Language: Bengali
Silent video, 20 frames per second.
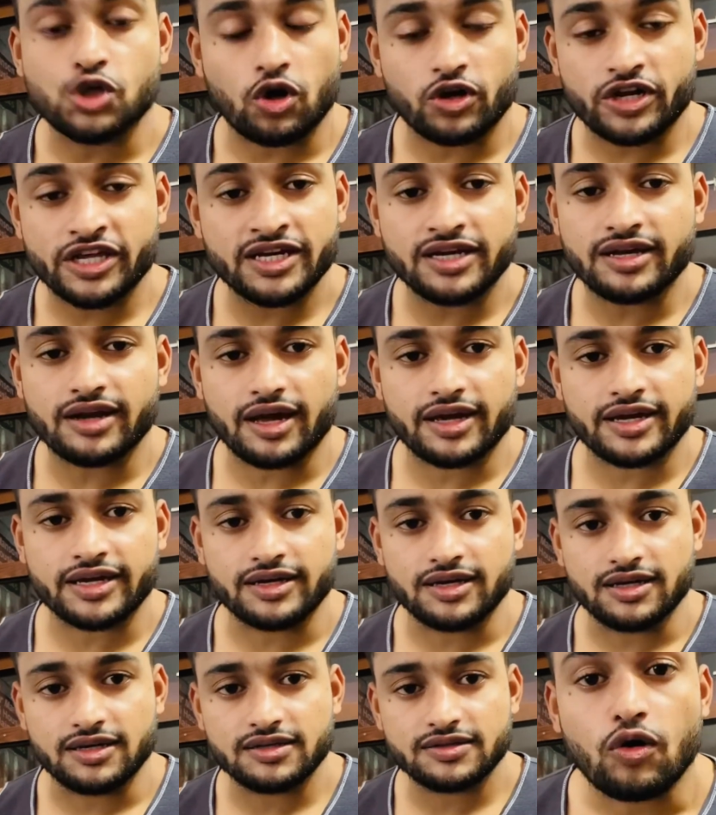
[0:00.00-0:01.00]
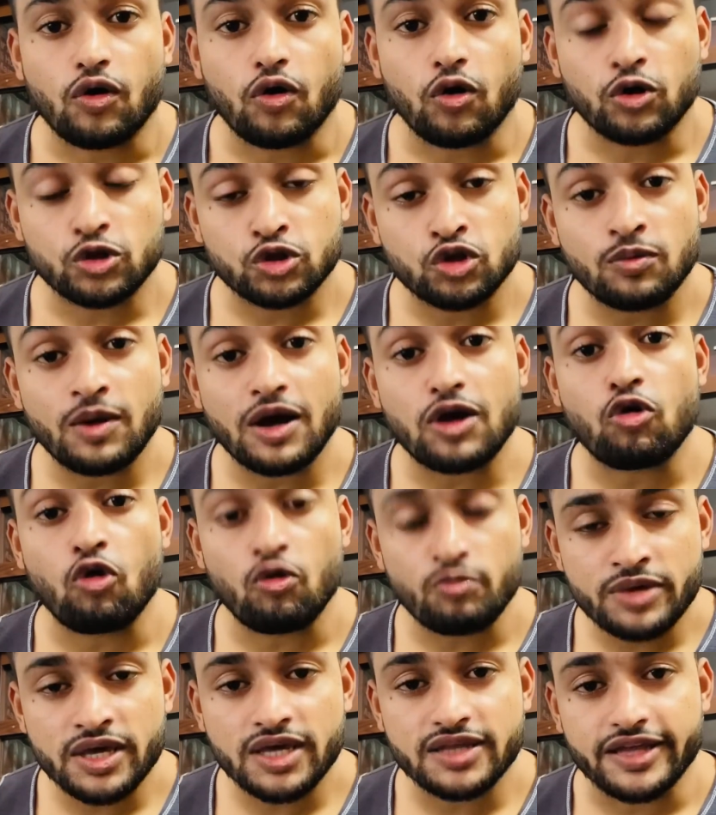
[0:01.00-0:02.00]
সঠিক রাখে না অথবা
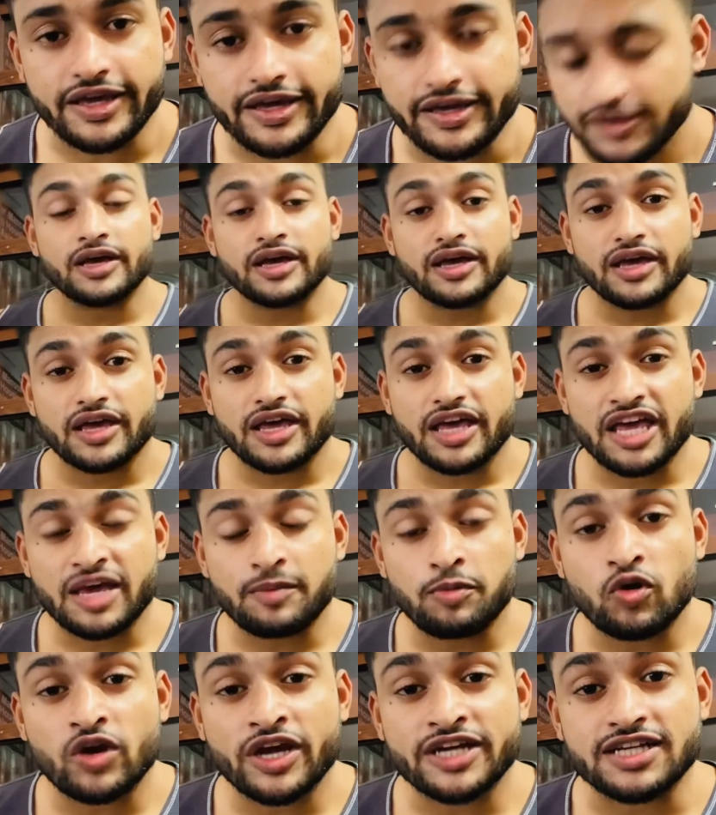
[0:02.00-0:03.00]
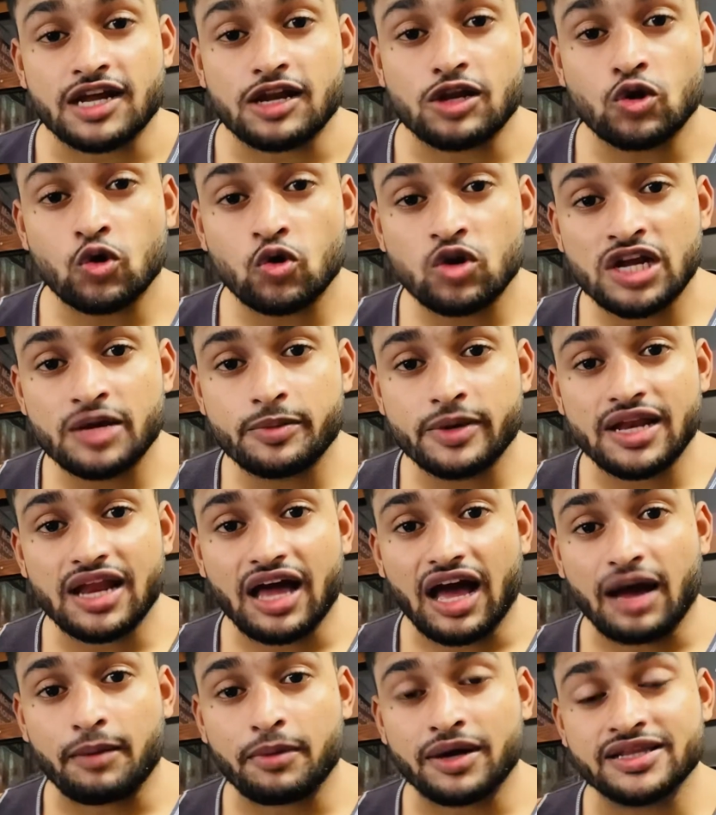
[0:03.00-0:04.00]
কমিয়ে দেয় এবং এটা লো
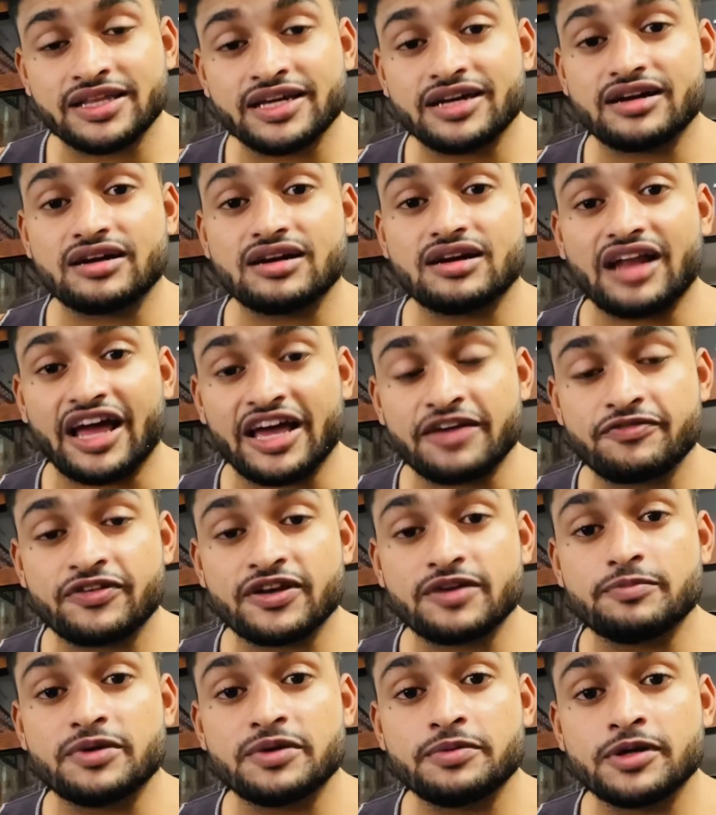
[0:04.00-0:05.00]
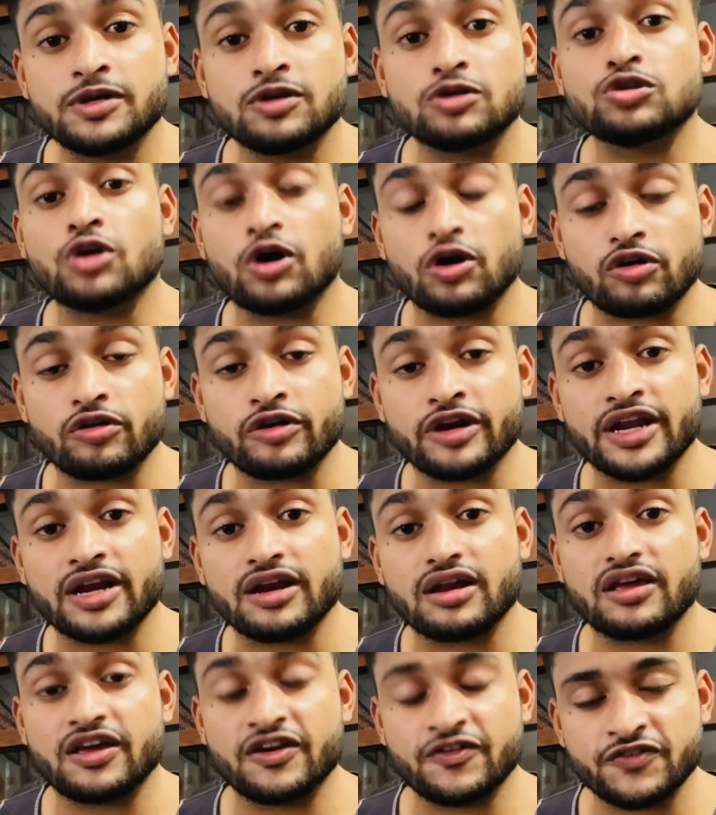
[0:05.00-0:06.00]
লেভেল আমাদের লাইফে বিভিন্ন
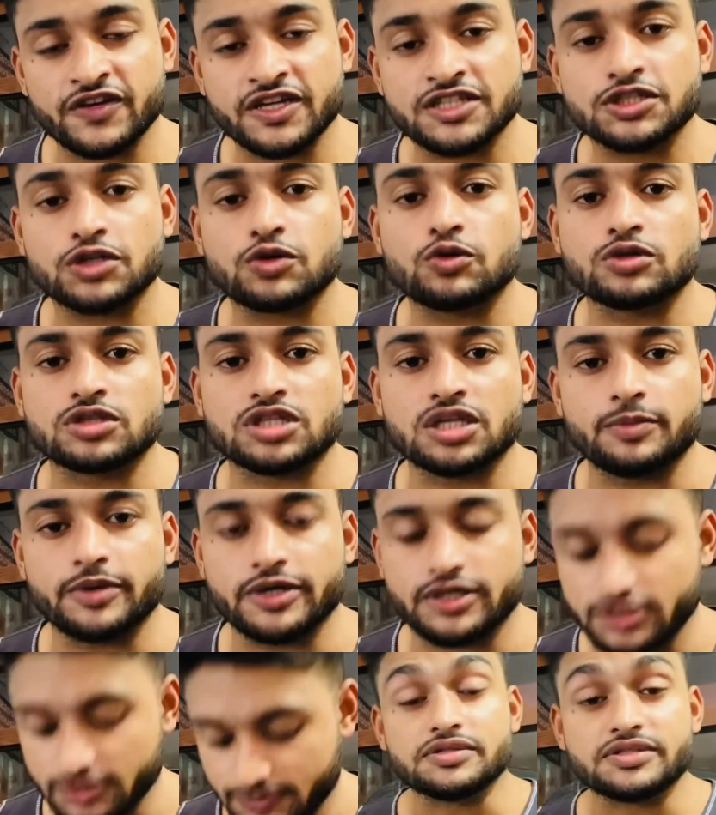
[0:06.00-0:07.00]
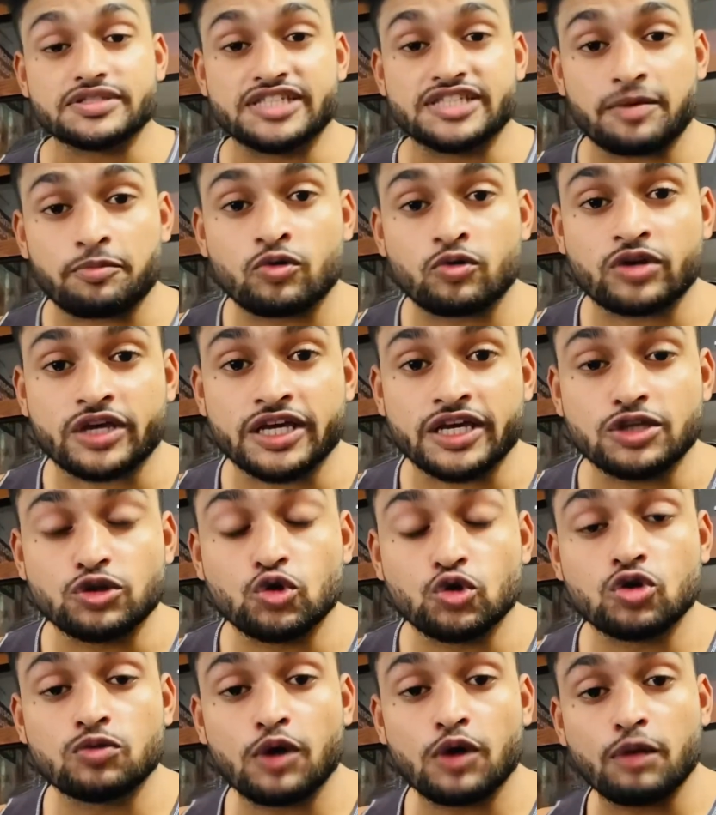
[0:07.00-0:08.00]
ধরনের এফেক্ট করতে পারে যেমন কি
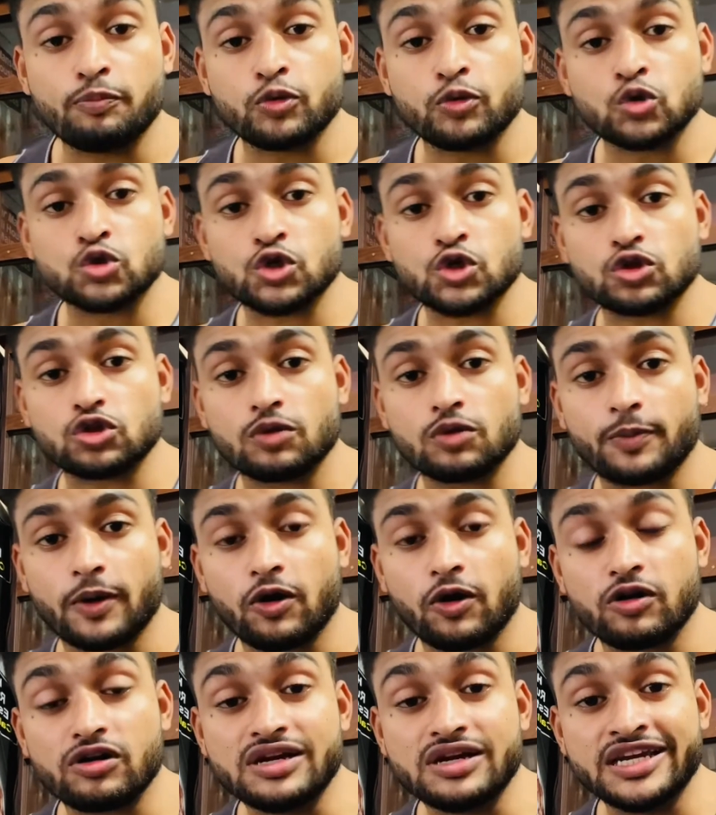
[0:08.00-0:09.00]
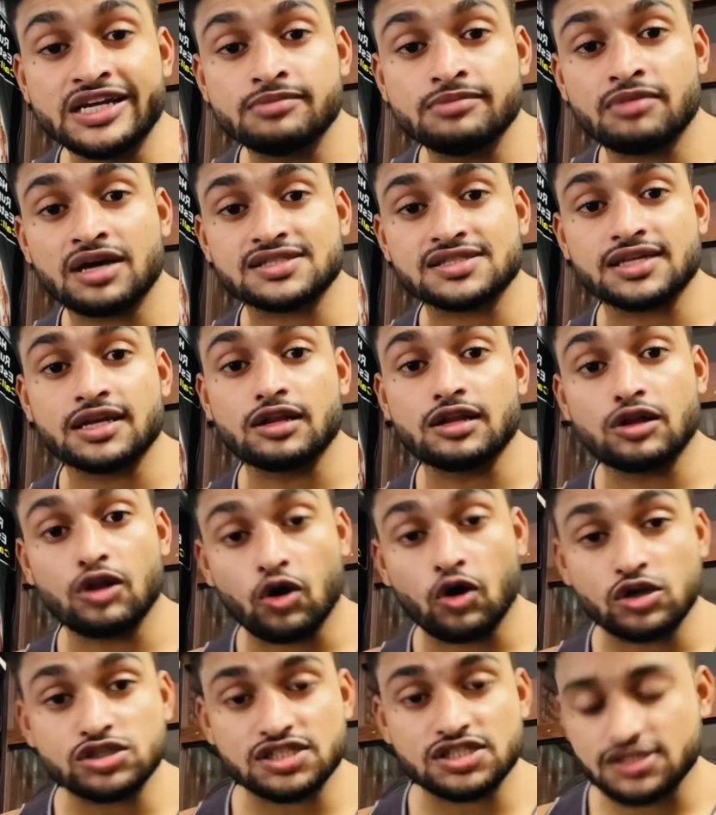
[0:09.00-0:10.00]
দুর্বল পুরুষত্ব পাওয়ার লিন মাসেল
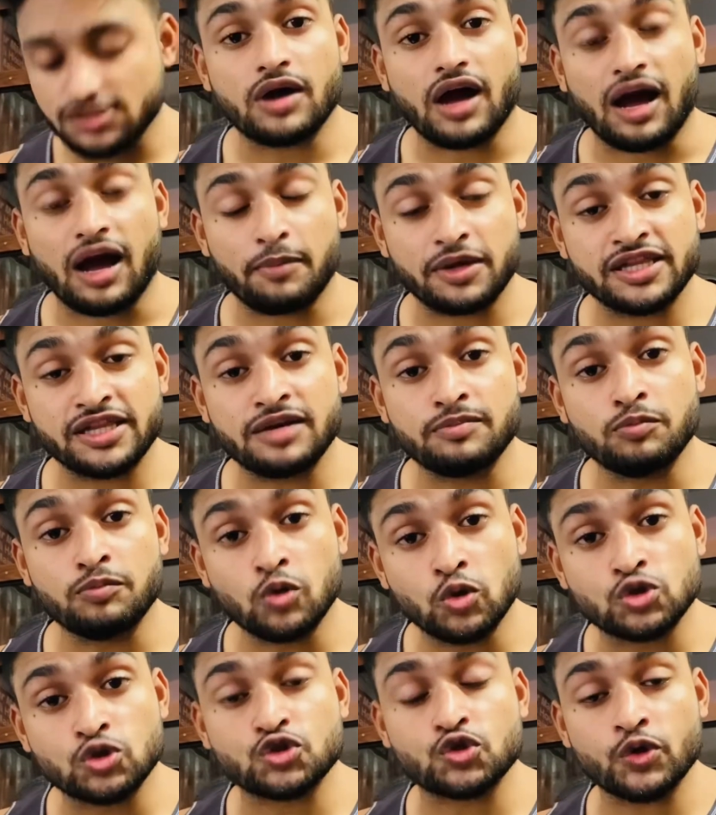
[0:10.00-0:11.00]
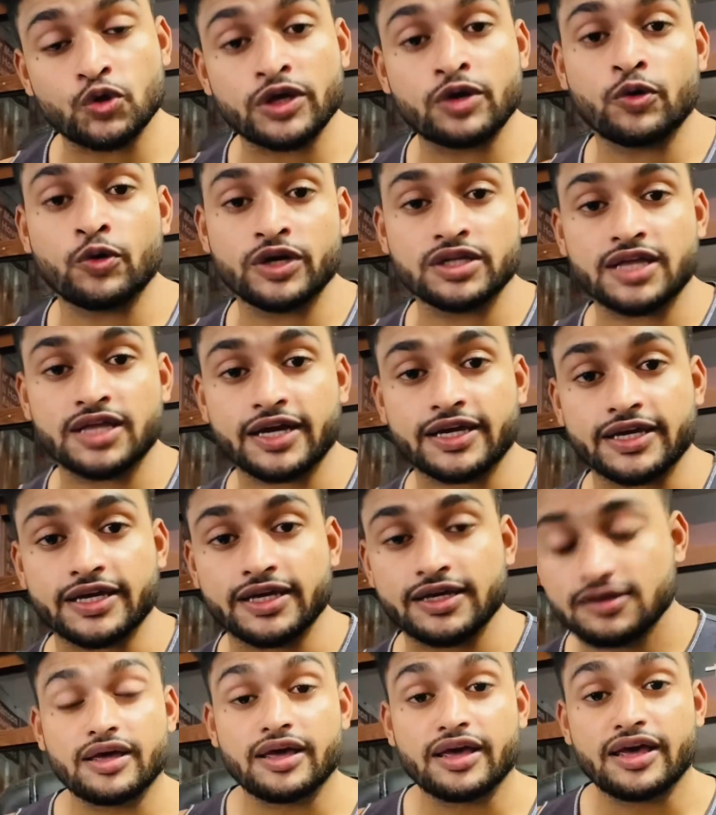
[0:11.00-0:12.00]
লস আমাদের মুড সুইং হয়ে
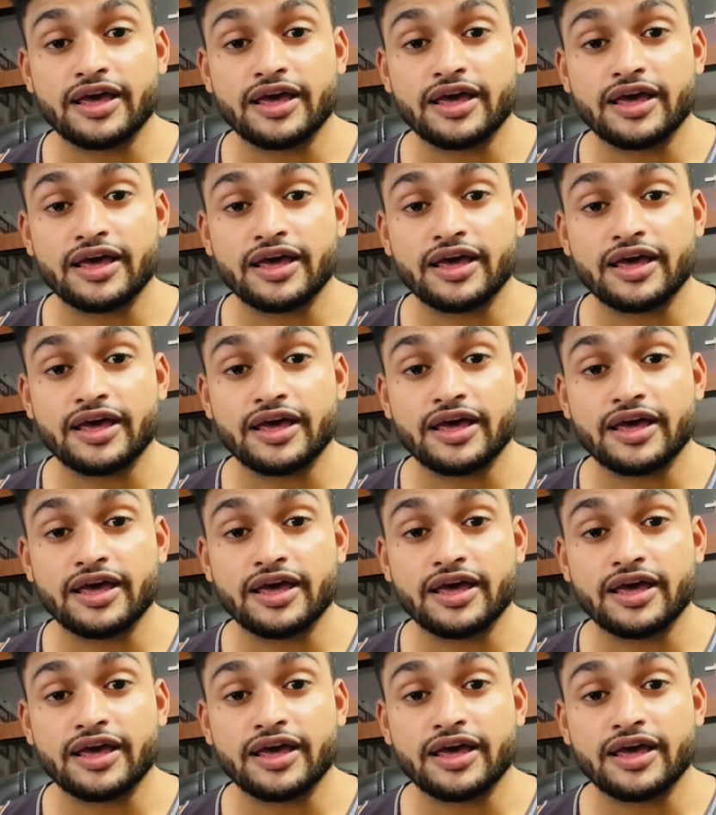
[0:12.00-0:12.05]
থাকে